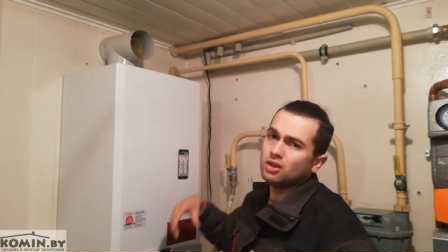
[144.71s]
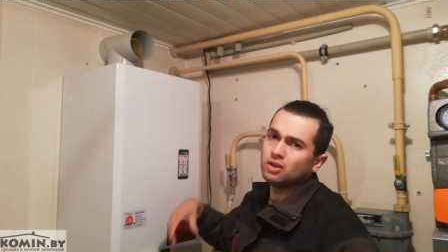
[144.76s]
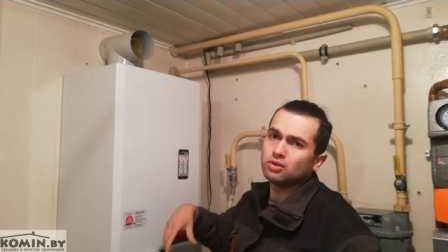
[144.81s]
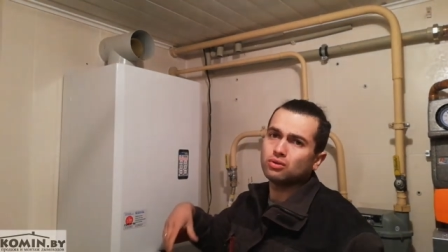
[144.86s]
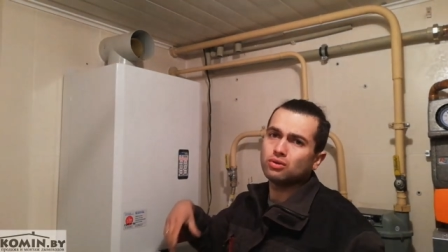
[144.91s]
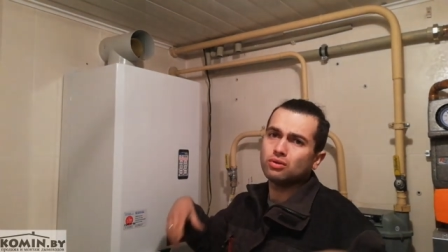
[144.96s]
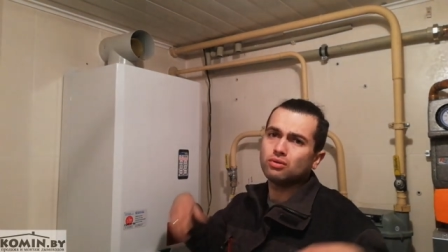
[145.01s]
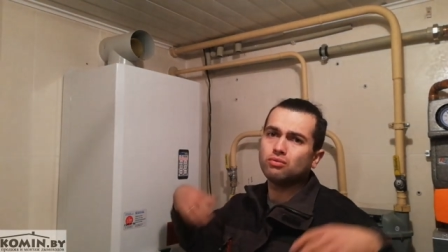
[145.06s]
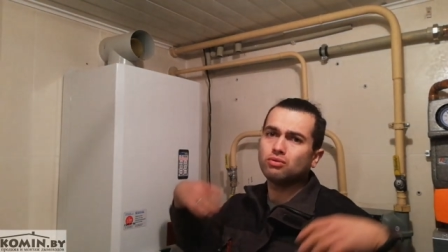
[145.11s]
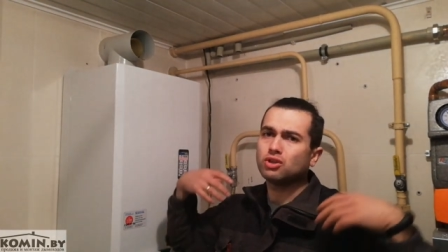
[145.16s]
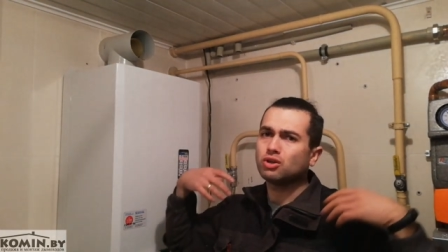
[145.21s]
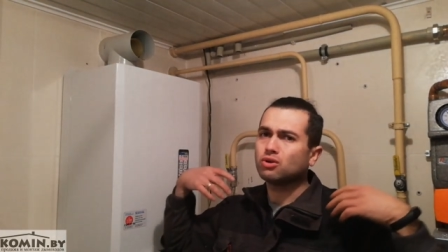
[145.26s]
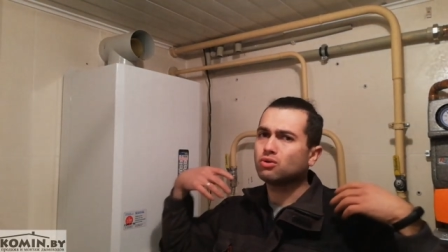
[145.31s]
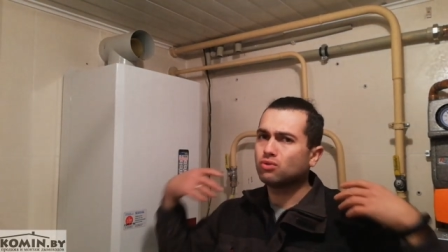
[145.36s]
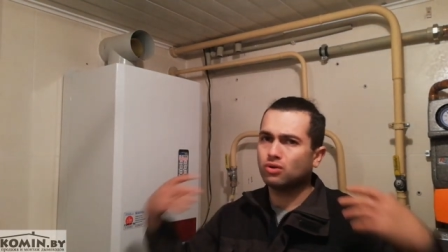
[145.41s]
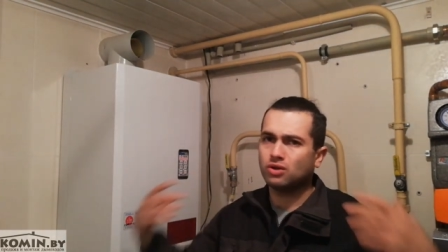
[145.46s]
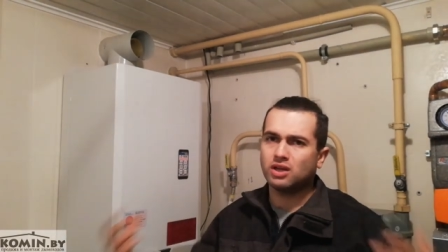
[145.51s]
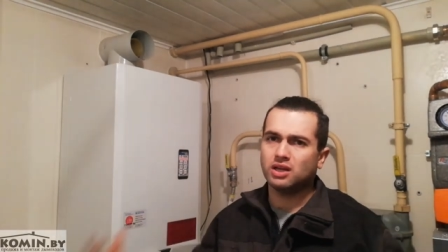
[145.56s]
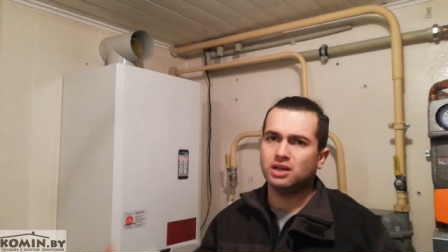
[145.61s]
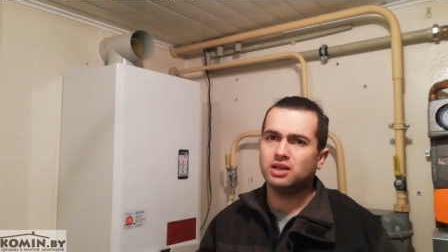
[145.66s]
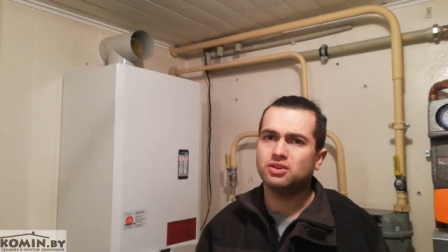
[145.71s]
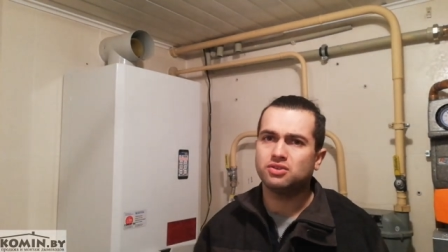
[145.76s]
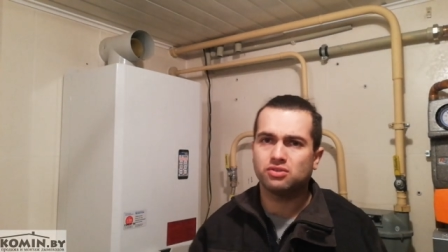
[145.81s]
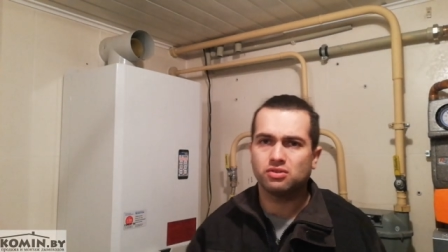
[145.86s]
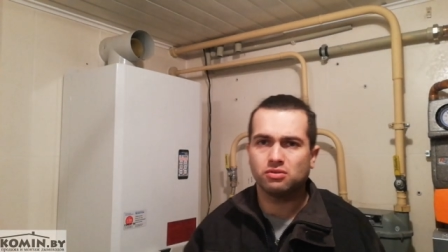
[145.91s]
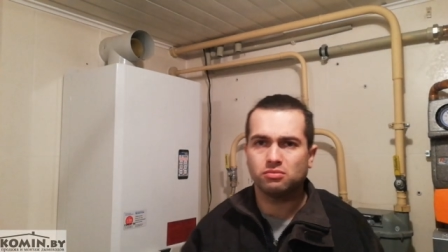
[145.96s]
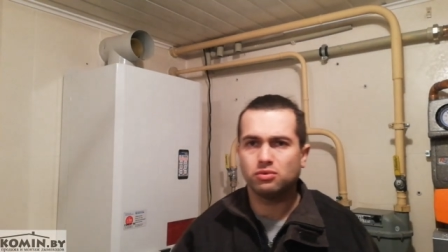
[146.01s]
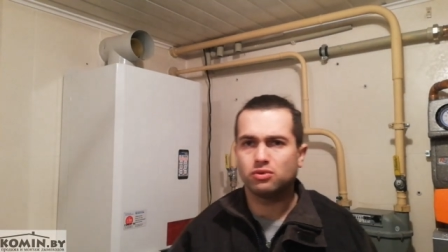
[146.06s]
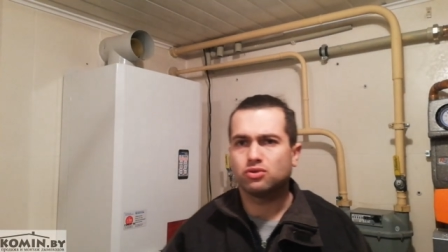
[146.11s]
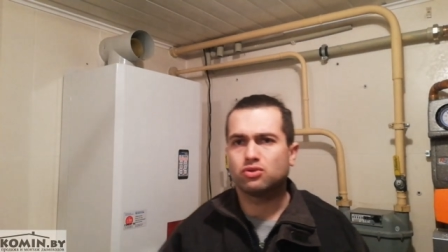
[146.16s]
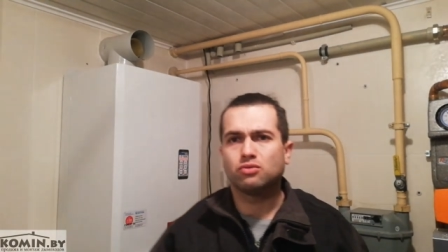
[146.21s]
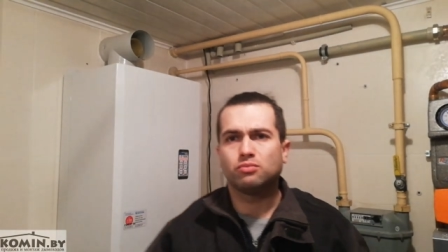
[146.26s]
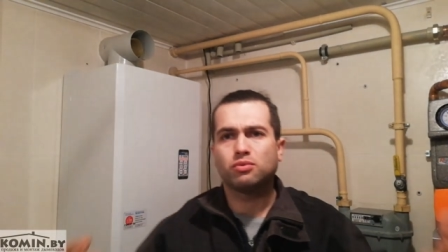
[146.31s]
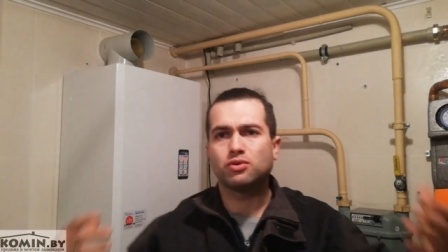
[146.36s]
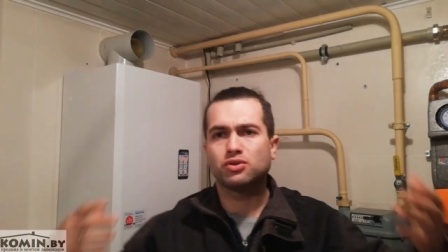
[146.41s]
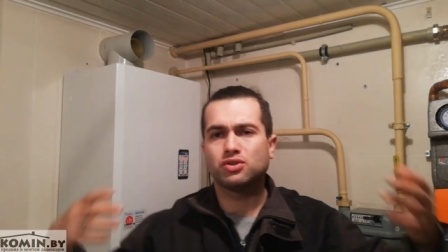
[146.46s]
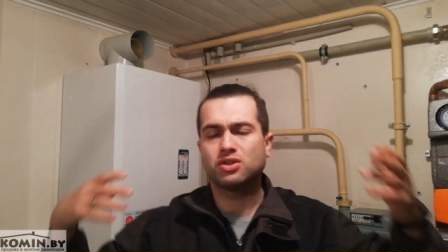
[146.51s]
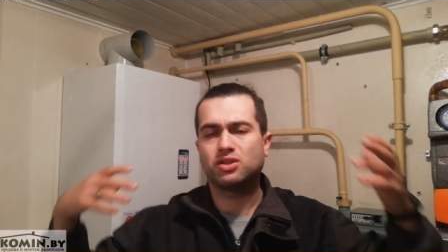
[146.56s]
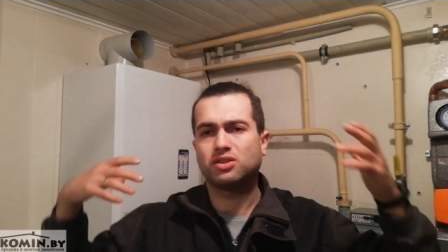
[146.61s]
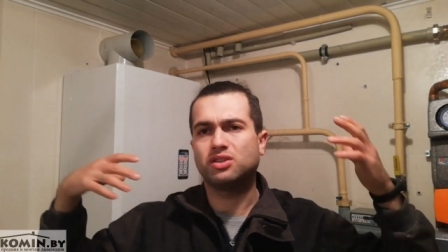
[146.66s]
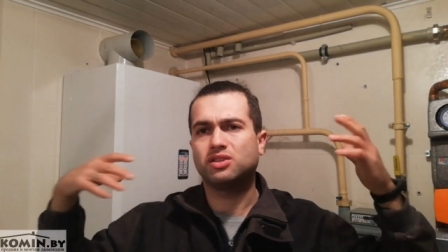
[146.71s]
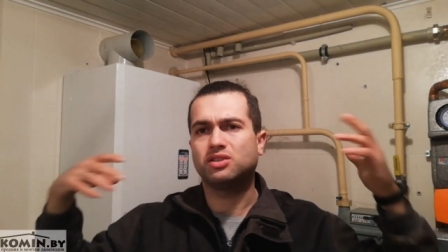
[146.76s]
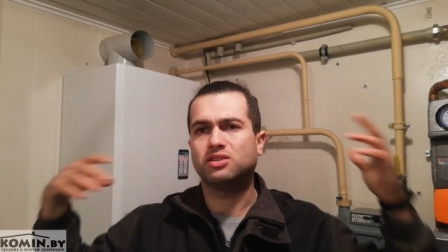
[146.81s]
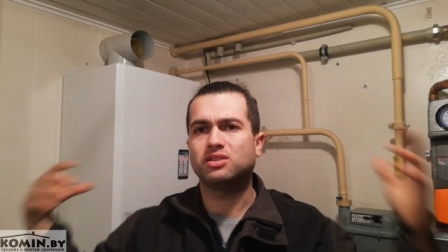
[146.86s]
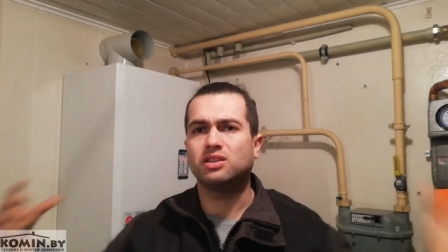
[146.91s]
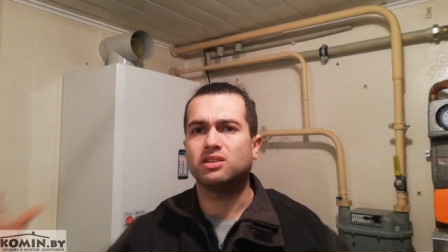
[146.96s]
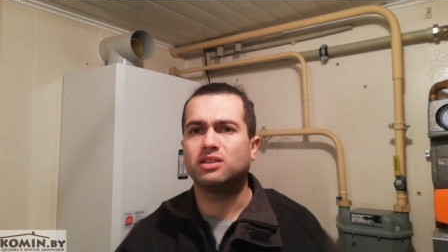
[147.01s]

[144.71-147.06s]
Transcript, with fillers: Но ну, его такое количество было, что просто за,